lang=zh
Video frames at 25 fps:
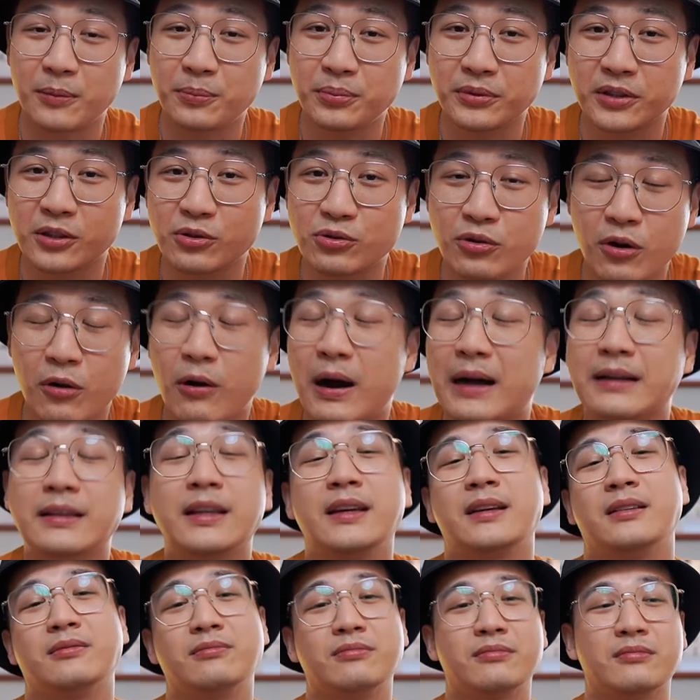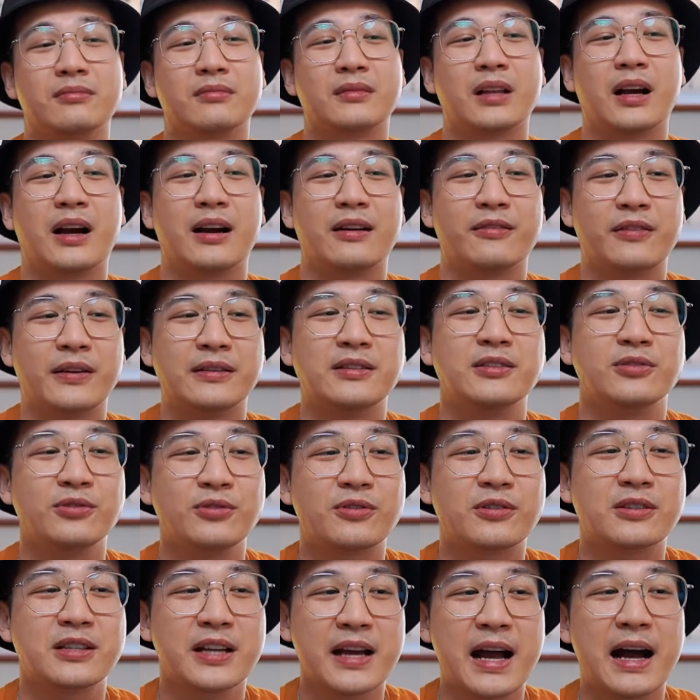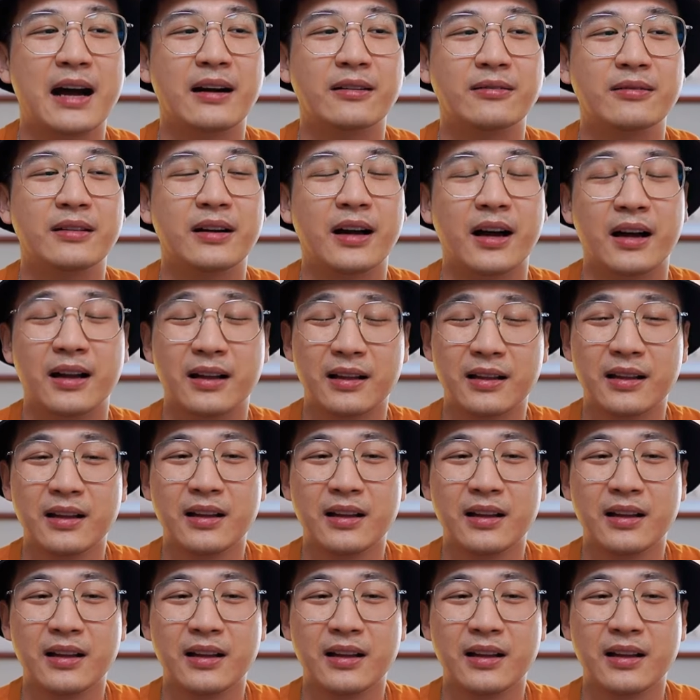不能说皇帝啊，反正就是这样啊。